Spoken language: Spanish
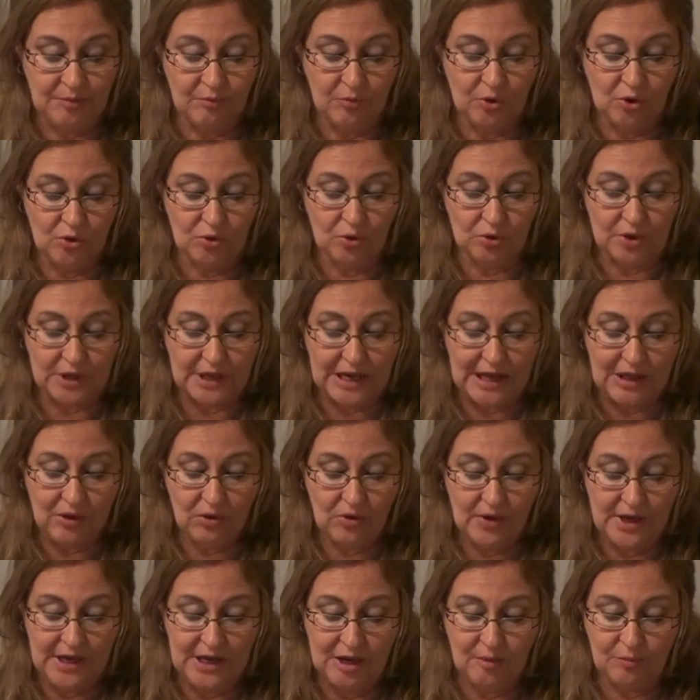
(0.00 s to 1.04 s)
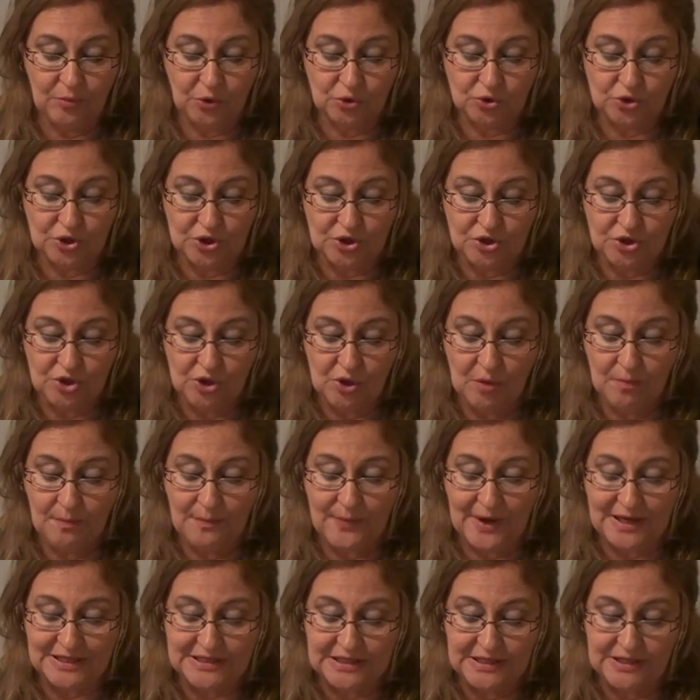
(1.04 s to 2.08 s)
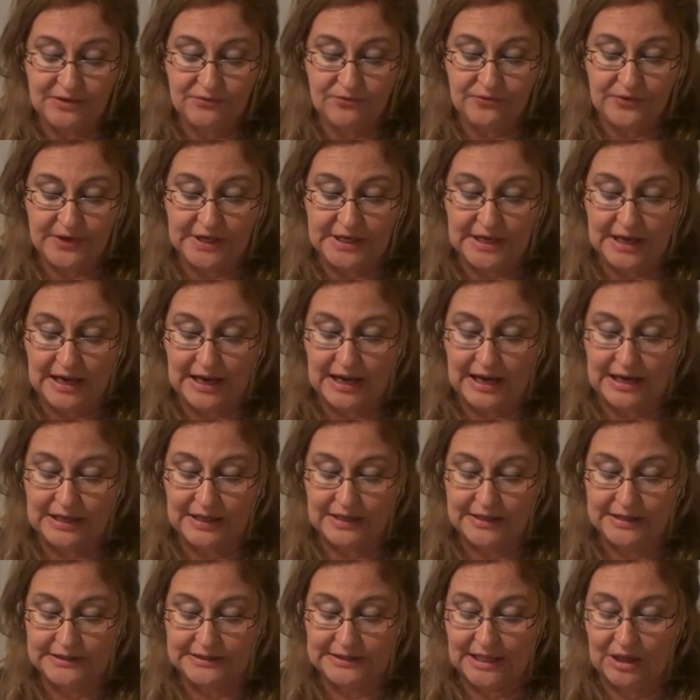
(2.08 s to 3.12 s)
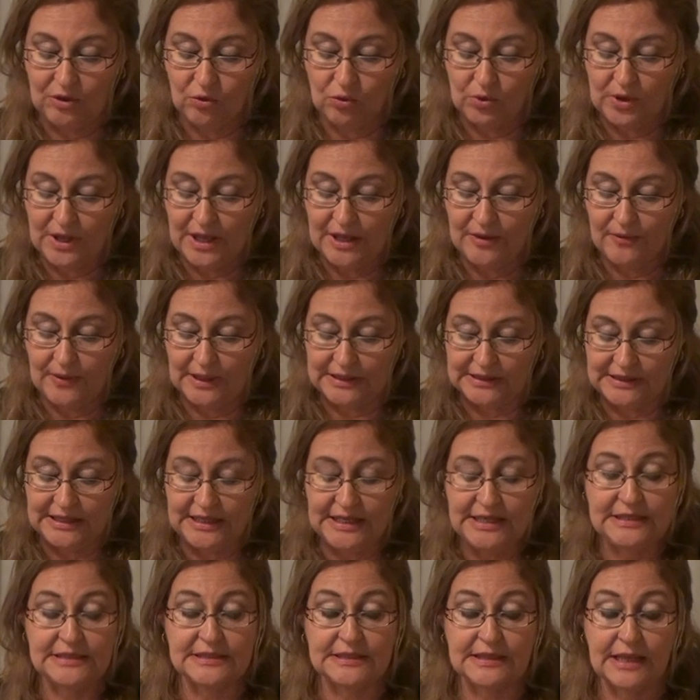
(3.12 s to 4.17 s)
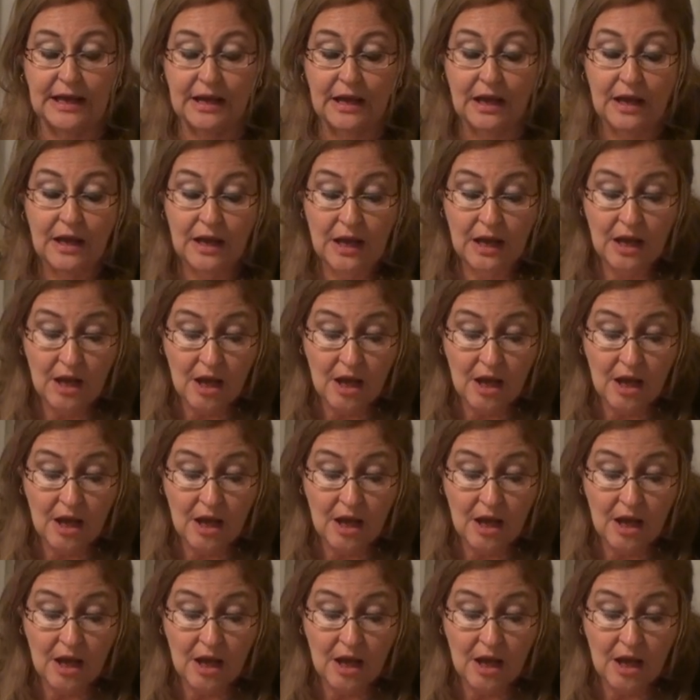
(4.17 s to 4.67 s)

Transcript: involucrados en la oposición pacífica a la dictadura de Batista,